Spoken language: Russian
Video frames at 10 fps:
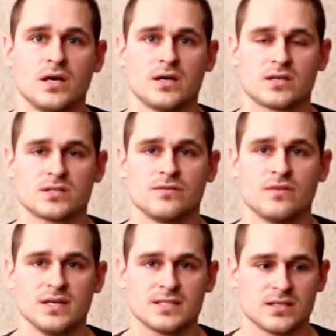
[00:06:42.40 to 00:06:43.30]

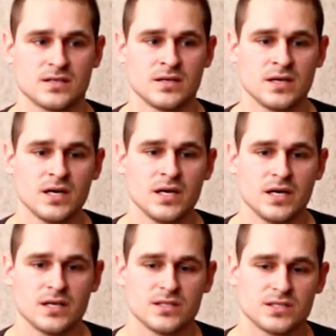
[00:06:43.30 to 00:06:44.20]
развиваться
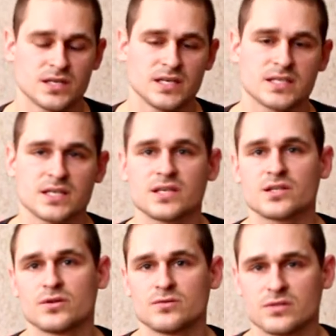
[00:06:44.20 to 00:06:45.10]
и достигать
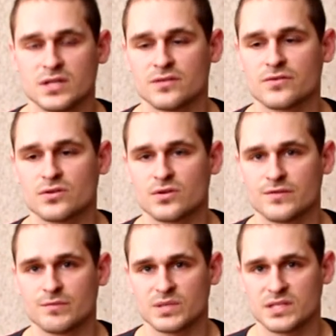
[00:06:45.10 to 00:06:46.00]
каких-то результатов, которые
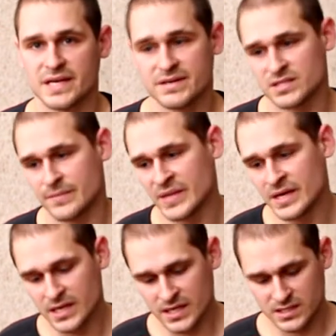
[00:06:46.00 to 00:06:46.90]
вы поставите.
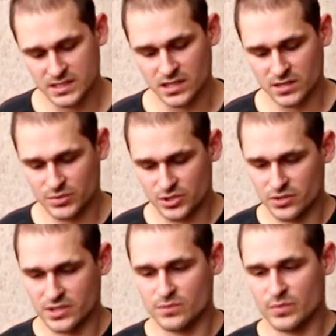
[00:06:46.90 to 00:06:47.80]
Сделаем
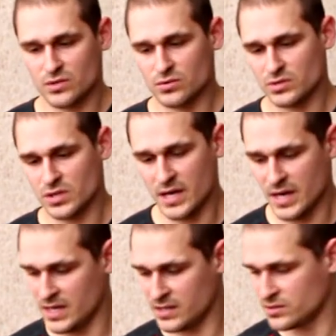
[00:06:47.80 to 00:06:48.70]
еще один подход
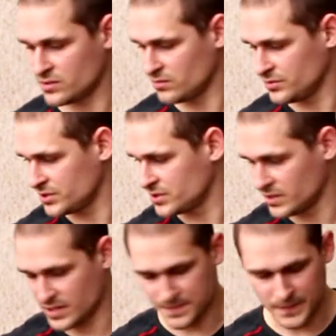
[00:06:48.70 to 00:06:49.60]

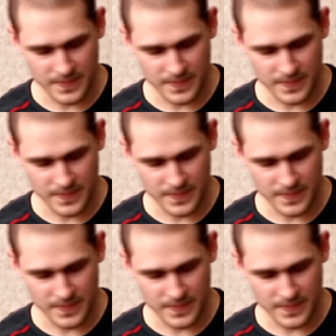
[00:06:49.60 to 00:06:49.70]
заключительный.